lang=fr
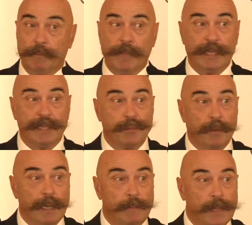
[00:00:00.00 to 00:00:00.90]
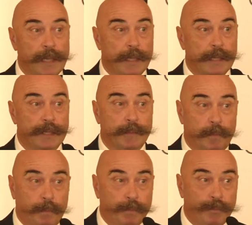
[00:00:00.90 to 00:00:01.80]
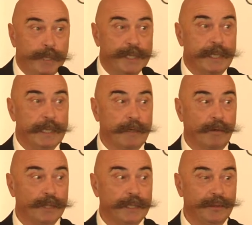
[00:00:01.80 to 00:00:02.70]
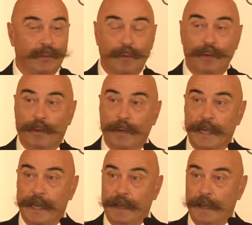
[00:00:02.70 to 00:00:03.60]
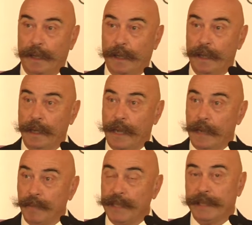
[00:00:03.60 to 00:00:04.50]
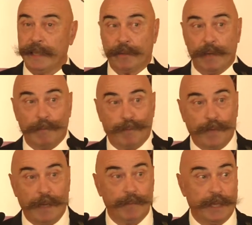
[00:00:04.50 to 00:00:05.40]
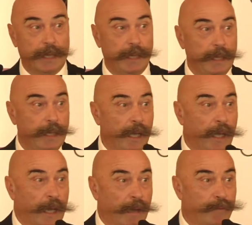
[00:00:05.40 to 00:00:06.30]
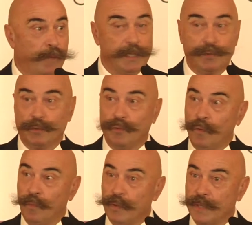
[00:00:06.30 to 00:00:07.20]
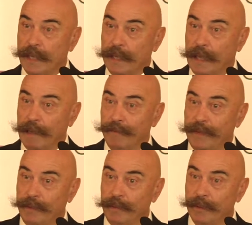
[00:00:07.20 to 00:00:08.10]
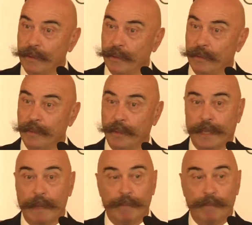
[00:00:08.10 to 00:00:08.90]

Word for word: mais qui sur la plage, puisqu'il accrochait trop le regard, impliquait que la femme qui avait ce trop beau sein avait euh,